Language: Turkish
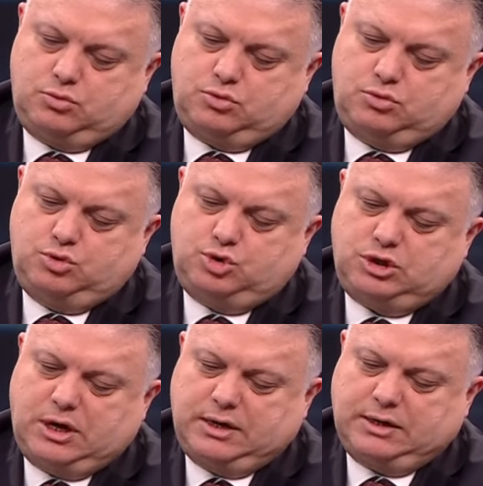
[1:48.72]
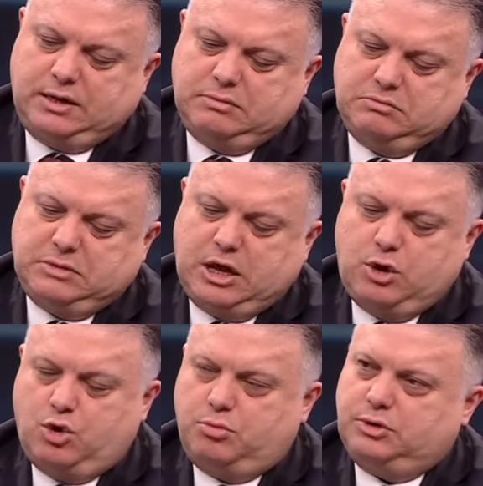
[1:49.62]
düşerken
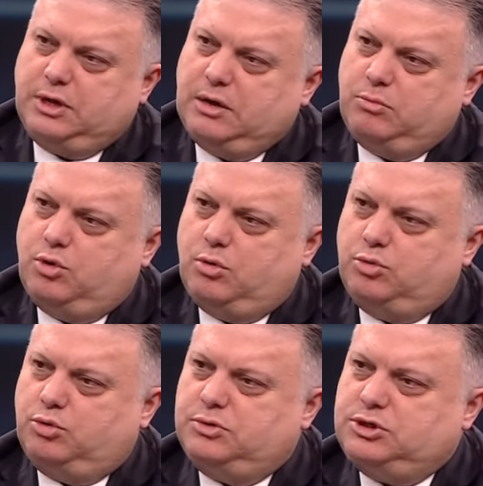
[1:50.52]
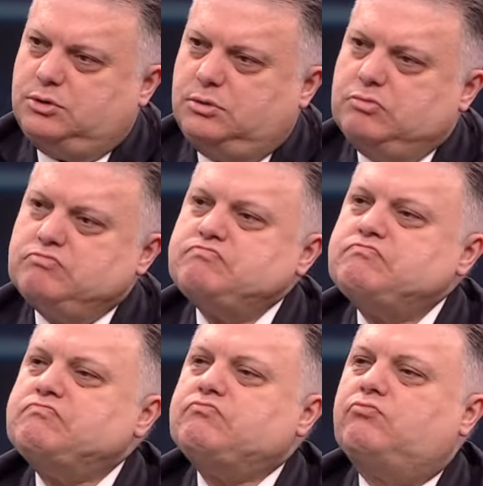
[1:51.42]
değiyor mu değmiyor mu? Yok bir şey. ya biraz
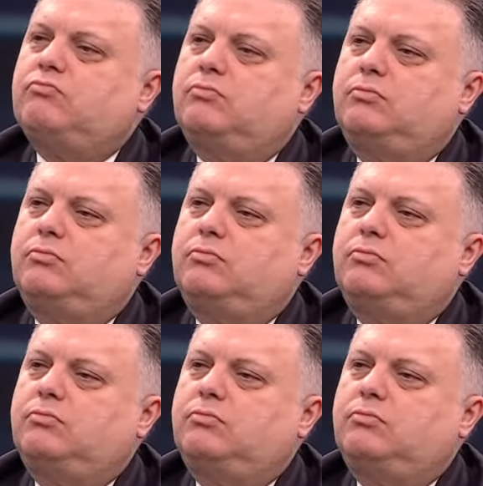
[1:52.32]
tırmılıyor falan